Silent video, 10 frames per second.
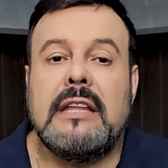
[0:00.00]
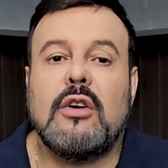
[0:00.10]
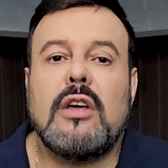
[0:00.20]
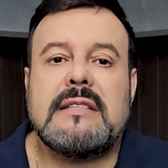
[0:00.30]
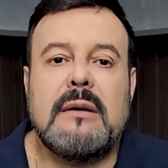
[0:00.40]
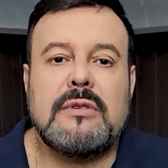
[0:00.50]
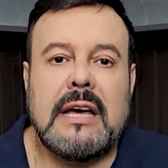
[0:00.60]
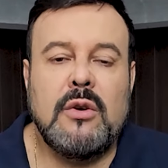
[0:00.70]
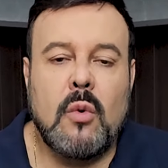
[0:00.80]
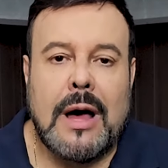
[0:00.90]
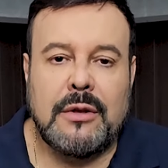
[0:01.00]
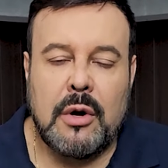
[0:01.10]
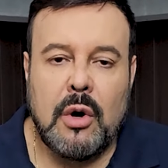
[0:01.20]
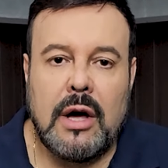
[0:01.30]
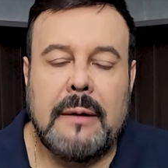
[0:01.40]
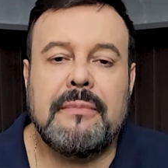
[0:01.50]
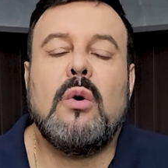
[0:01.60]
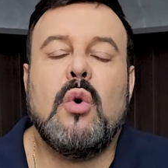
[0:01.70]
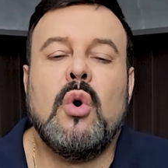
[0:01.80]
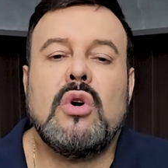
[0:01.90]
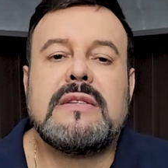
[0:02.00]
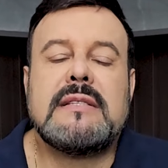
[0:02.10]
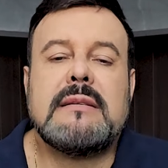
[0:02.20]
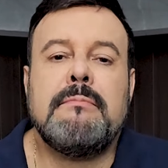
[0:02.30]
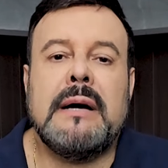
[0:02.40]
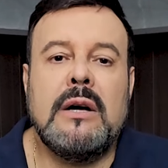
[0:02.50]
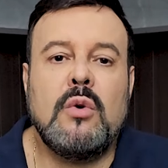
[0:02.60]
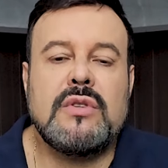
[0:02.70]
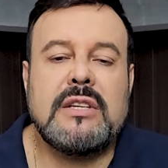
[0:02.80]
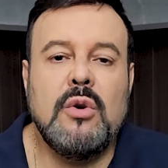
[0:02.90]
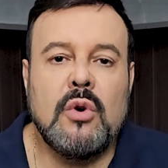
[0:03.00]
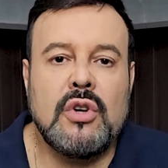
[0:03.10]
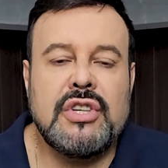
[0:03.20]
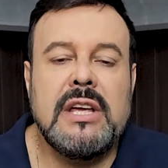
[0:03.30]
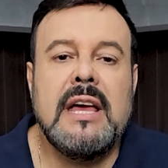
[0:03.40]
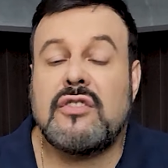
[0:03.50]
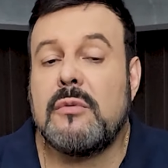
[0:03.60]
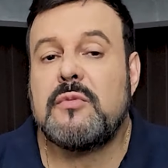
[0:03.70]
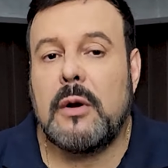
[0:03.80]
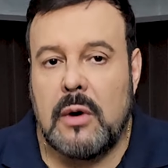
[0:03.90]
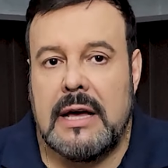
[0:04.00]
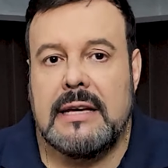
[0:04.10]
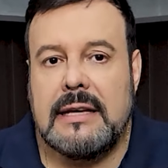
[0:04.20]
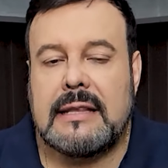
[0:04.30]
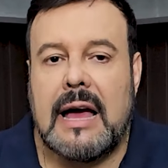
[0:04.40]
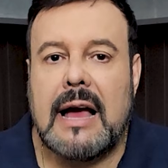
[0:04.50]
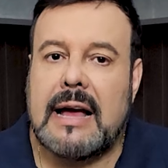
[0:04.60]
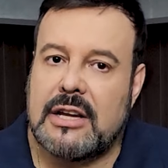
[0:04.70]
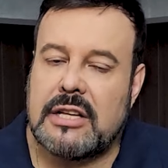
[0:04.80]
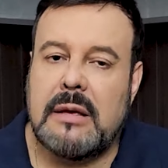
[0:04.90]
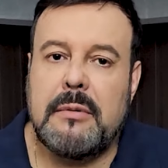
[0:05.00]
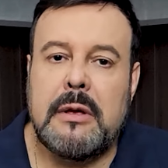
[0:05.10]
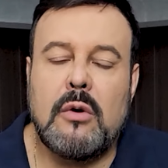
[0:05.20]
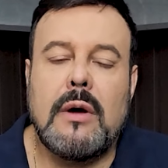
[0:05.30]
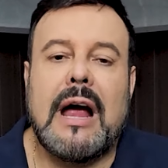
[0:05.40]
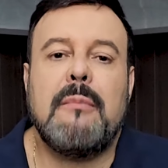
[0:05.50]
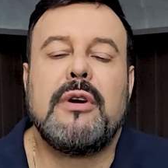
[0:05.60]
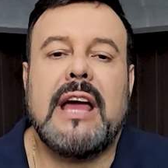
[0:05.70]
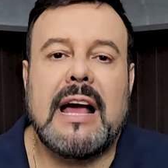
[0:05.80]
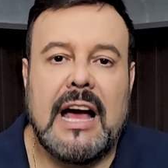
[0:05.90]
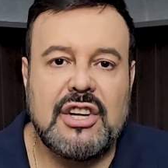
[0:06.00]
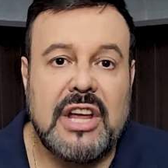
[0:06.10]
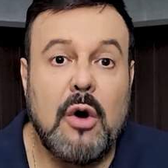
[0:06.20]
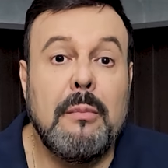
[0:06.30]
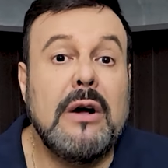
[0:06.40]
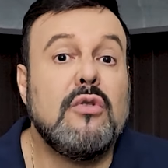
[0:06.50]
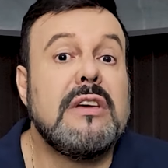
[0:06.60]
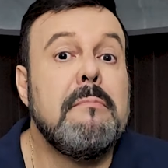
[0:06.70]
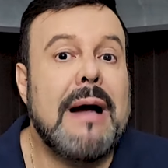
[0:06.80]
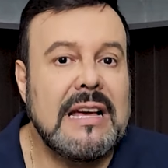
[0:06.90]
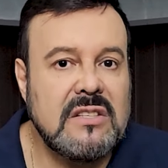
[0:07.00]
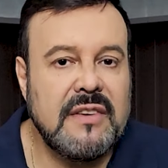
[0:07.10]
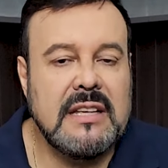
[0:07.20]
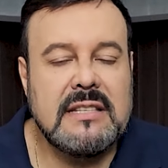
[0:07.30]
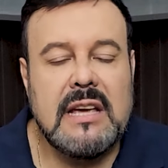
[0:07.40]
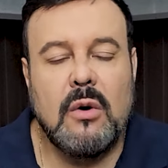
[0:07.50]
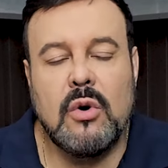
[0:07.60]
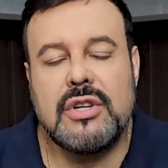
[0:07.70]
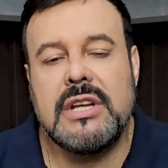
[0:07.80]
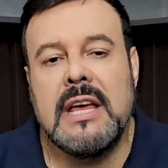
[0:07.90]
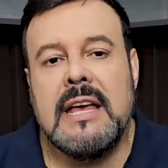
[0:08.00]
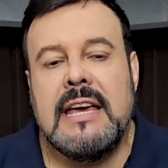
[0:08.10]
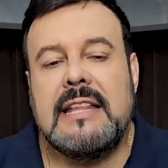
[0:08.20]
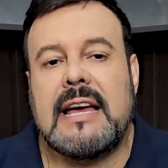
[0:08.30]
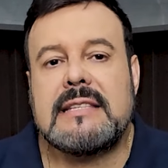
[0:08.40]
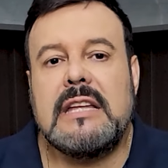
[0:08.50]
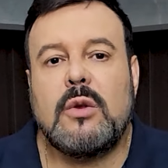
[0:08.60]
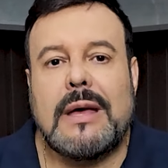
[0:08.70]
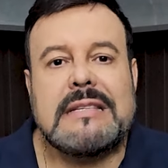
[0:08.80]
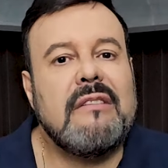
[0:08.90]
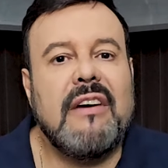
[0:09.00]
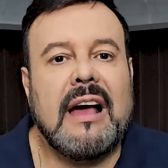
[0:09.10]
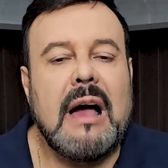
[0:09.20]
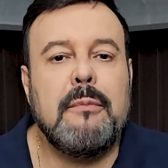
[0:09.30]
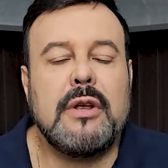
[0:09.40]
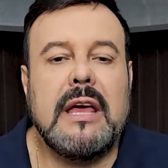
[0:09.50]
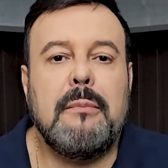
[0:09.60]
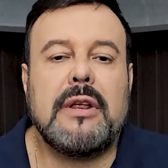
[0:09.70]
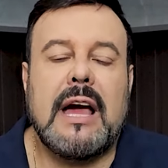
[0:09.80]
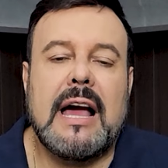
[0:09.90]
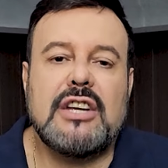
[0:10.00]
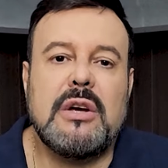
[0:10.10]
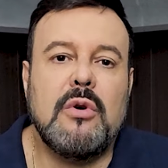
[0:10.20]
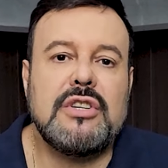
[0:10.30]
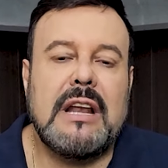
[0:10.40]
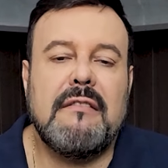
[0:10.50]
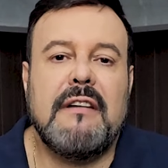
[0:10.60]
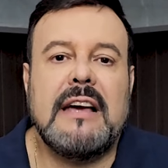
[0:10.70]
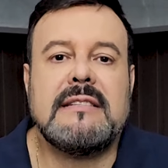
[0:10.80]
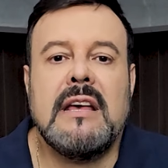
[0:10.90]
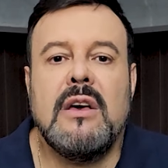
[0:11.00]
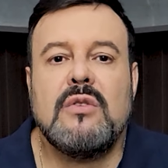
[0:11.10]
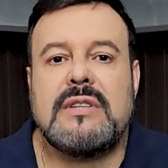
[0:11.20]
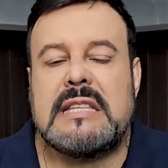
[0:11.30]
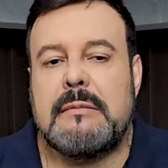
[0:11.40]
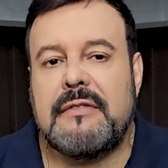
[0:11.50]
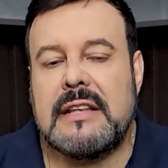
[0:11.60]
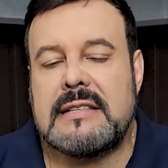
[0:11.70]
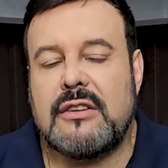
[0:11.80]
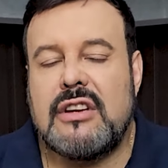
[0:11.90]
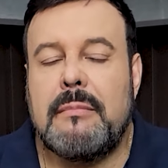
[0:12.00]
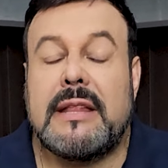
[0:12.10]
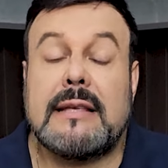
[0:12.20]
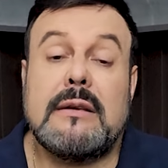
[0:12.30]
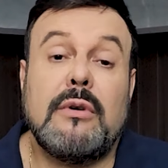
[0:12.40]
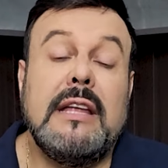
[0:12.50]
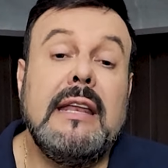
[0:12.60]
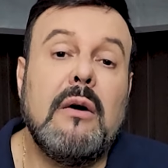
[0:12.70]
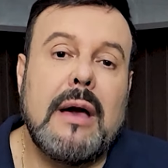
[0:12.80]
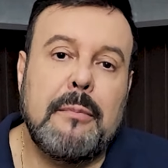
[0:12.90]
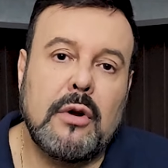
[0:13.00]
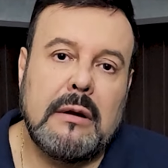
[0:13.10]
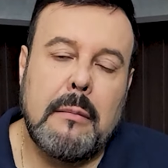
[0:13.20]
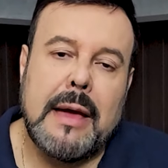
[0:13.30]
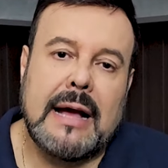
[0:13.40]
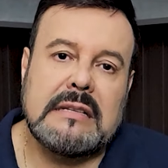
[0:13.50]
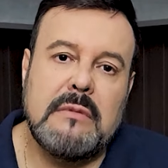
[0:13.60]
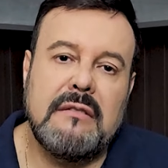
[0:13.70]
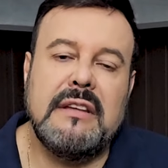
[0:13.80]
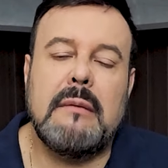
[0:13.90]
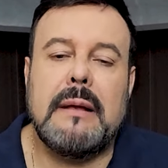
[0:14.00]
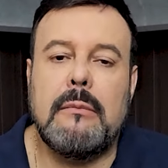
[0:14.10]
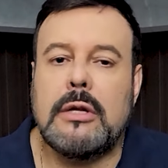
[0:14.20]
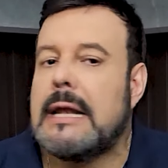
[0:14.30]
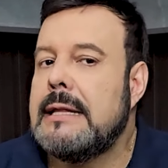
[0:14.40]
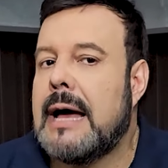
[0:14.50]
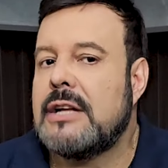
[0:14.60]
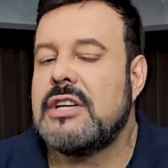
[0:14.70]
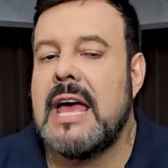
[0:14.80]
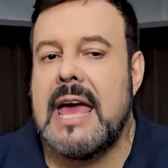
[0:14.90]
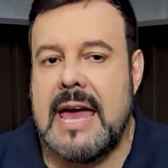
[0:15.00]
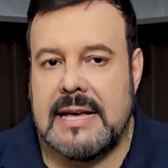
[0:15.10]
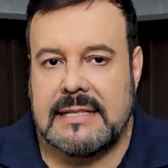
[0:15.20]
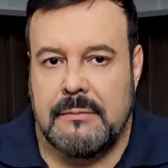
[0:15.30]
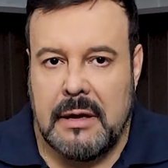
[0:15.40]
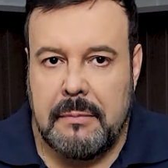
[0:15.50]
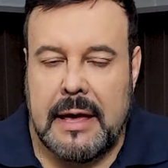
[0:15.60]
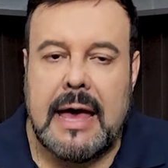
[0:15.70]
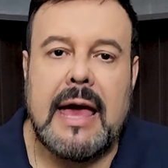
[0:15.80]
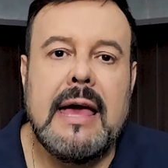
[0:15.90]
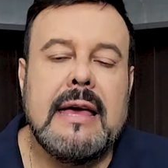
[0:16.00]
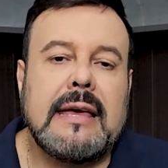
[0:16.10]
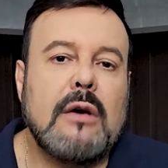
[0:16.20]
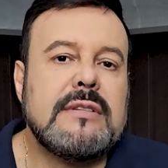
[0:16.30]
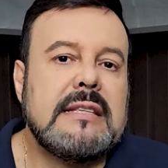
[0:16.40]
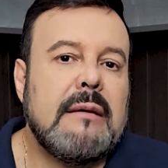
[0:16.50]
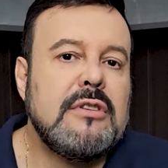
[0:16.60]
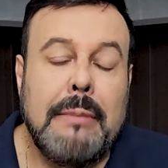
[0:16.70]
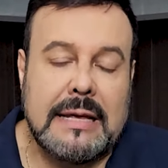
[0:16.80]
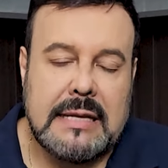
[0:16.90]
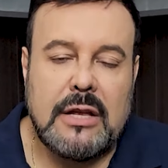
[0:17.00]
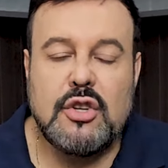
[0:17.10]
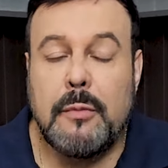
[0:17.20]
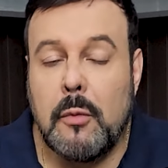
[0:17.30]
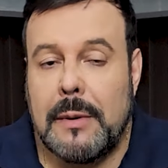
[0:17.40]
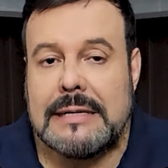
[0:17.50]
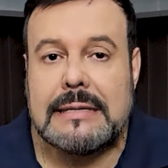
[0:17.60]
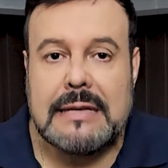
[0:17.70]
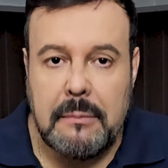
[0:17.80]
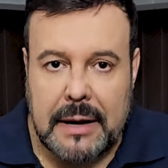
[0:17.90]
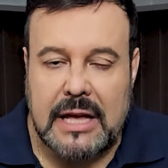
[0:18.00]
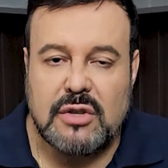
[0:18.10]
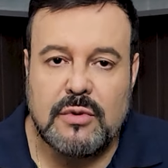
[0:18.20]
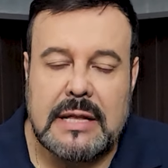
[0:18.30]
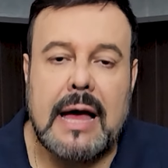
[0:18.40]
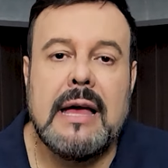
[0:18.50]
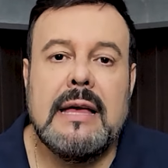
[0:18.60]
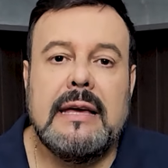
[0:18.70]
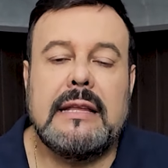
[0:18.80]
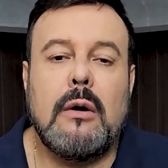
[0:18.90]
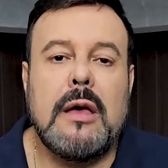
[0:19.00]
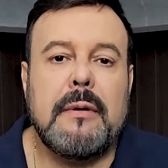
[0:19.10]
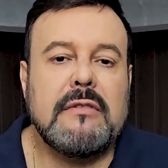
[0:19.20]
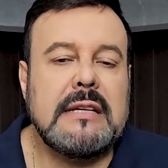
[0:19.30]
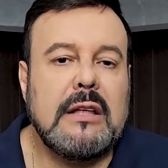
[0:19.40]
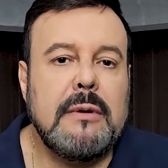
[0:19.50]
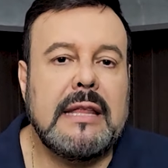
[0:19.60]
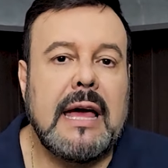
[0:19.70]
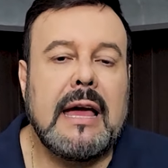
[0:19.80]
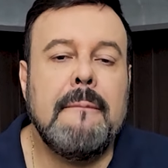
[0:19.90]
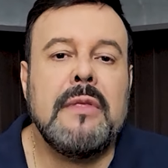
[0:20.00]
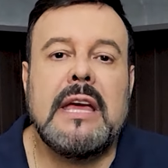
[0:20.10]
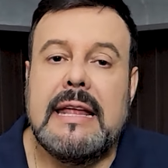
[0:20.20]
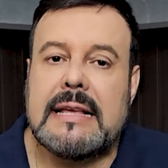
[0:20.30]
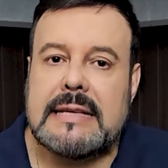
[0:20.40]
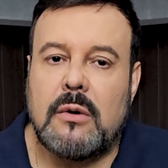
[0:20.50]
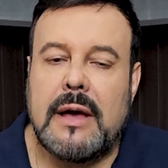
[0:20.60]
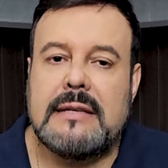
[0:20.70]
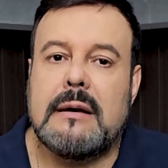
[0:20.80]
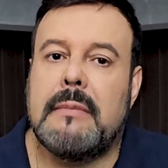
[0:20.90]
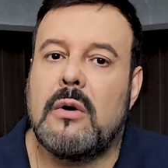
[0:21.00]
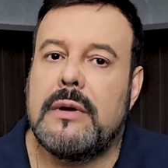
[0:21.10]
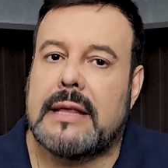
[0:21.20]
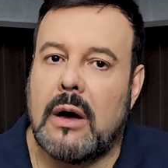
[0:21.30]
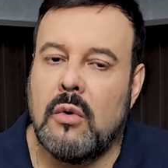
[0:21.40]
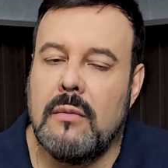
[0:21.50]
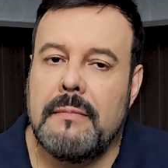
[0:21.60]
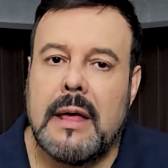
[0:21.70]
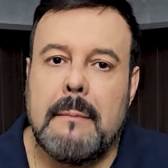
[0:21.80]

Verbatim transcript: Então nós temos aí no quadro agora, então os bancos que hoje nós somos pelo ranking, tá? A Caixa está em primeiro lugar porque a Caixa é o banco que mais financia hoje e está escrito SFH por quê? Porque a Caixa hoje ela faz o sistema financeiro de habitação, que não é programa Minha Casa Minha Vida, pela modalidade SBPE, que é o Sistema Brasileiro de Poupanças e Empréstimos, tá? Então aí para você ter uma ideia. E na sequência, Banco Itaú,